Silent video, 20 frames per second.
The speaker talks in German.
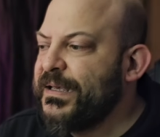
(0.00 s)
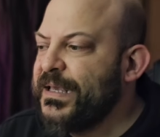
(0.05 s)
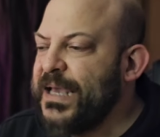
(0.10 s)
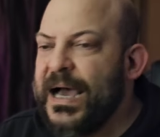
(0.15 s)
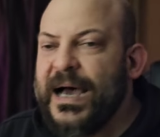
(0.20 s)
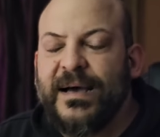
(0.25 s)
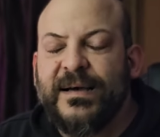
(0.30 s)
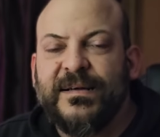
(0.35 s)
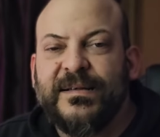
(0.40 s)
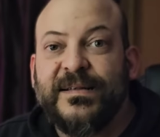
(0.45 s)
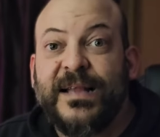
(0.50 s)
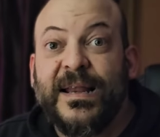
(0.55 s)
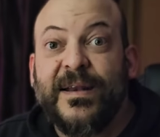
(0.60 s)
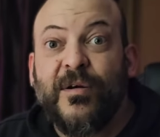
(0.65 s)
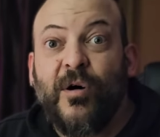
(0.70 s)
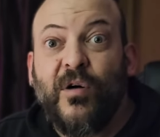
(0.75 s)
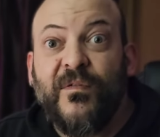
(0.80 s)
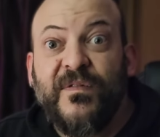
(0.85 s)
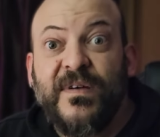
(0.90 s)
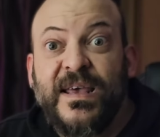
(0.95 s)
Ja,
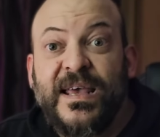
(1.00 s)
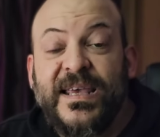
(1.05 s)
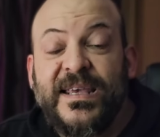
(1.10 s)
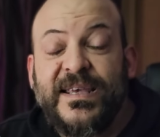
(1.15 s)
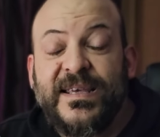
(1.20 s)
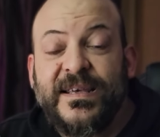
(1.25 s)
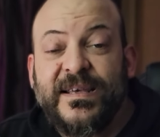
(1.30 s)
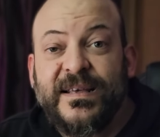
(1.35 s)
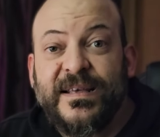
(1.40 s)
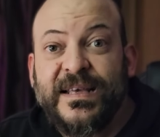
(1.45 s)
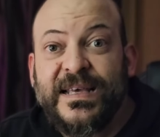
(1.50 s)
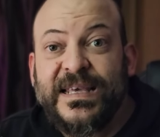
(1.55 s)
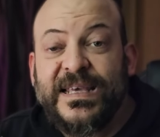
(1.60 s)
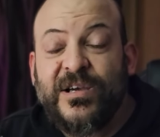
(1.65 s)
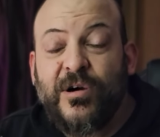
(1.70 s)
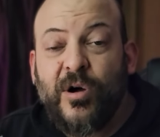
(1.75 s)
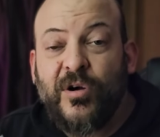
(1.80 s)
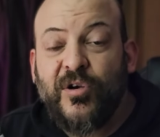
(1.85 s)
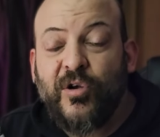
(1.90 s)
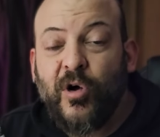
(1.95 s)
dann hoffe ich,
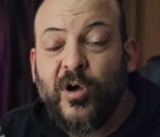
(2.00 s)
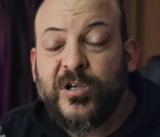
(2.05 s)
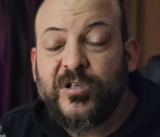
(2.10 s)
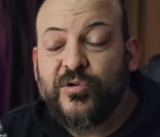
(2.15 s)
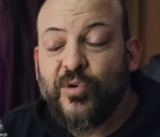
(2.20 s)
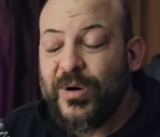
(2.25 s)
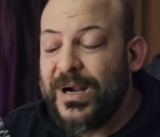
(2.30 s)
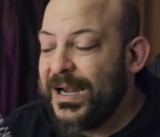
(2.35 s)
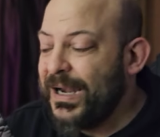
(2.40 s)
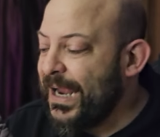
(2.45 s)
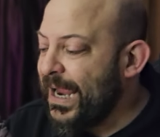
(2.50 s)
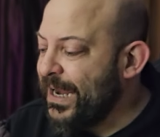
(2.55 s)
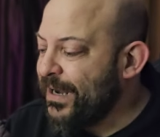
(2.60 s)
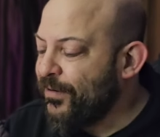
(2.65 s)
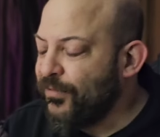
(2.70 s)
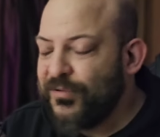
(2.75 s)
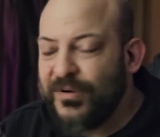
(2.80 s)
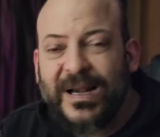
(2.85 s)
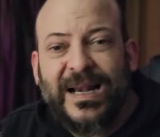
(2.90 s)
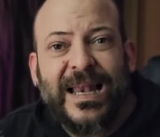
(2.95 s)
ich konnte euch so klein,
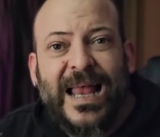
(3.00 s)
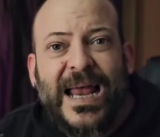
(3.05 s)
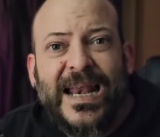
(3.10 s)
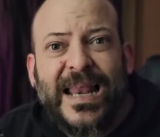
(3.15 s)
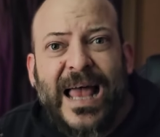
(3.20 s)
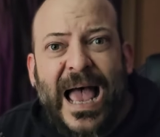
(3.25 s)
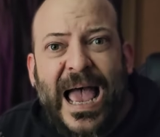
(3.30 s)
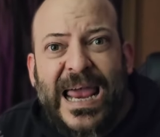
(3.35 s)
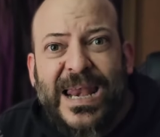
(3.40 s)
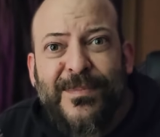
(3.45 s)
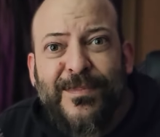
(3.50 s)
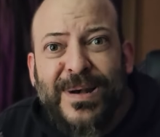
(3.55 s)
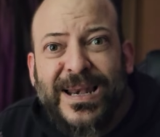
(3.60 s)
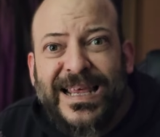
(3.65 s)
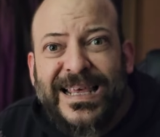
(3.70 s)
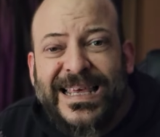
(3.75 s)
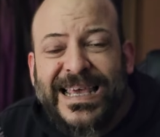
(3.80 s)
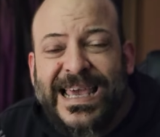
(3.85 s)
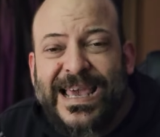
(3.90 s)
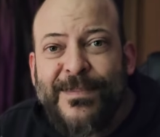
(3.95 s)
einen kleinen
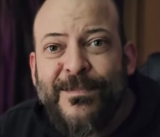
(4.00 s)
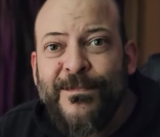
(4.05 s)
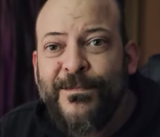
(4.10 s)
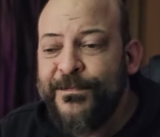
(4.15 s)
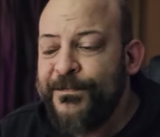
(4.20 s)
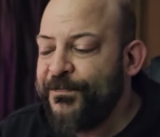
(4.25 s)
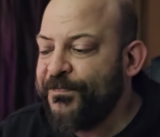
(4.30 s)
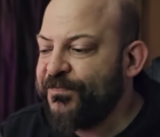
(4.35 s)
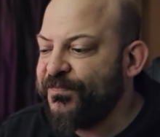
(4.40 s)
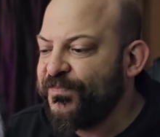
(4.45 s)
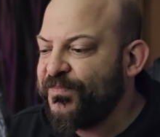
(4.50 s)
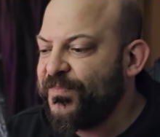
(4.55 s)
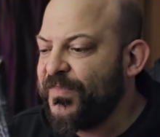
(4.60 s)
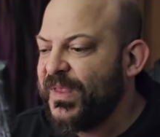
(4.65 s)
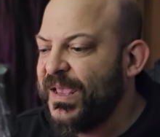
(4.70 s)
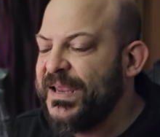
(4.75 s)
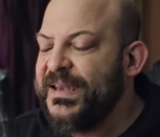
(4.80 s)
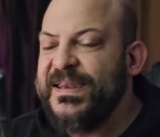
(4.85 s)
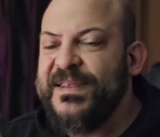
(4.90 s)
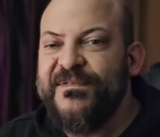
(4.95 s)
Einblick geben
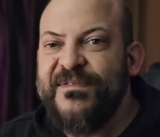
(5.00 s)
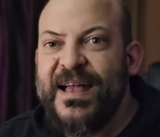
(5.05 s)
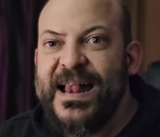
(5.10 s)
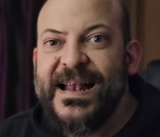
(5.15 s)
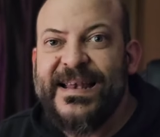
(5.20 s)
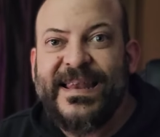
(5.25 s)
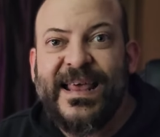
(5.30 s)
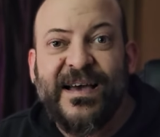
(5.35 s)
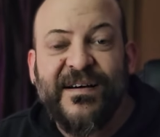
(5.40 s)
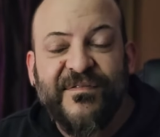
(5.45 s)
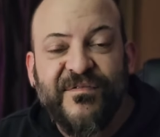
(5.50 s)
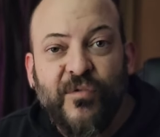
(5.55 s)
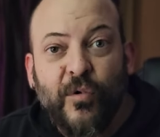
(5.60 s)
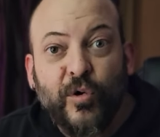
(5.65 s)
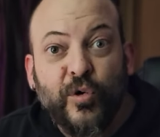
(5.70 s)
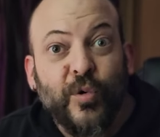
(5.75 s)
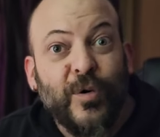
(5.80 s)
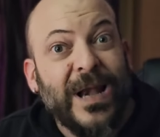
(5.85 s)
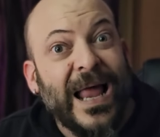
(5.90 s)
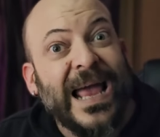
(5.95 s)
in die Welt der
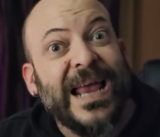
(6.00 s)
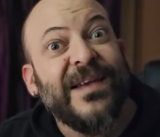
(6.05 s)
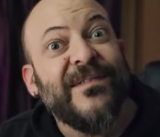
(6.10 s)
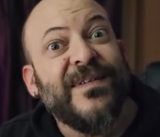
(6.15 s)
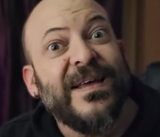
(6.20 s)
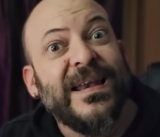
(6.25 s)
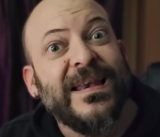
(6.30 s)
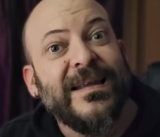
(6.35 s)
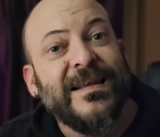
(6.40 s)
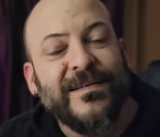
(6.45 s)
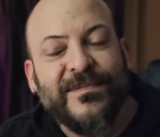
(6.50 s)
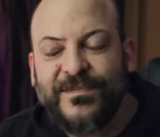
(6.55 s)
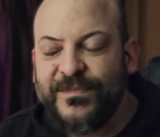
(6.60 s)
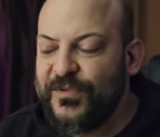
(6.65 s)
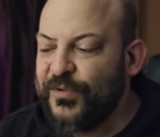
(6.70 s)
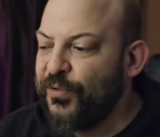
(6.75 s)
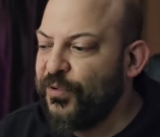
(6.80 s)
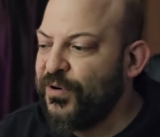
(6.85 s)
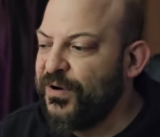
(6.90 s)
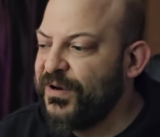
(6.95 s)
Fotoleinwände
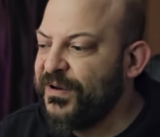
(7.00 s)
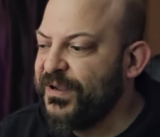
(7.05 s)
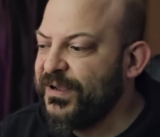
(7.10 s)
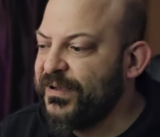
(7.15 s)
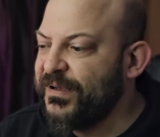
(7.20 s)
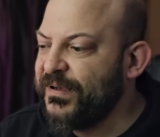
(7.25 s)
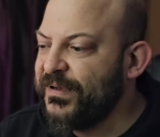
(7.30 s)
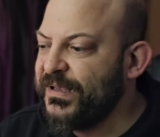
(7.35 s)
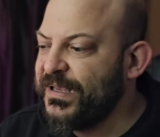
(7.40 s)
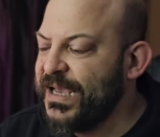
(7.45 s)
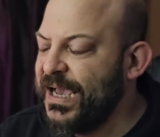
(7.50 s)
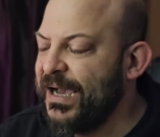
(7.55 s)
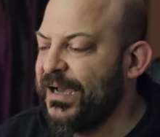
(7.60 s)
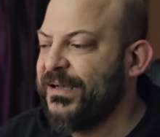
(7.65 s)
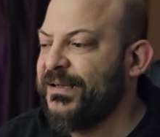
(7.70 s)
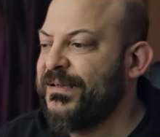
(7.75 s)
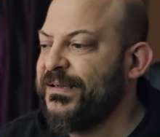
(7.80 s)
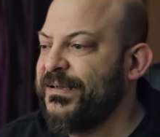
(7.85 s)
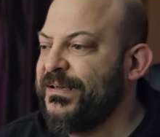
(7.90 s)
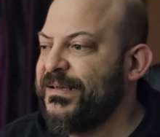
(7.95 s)
und äh, ja,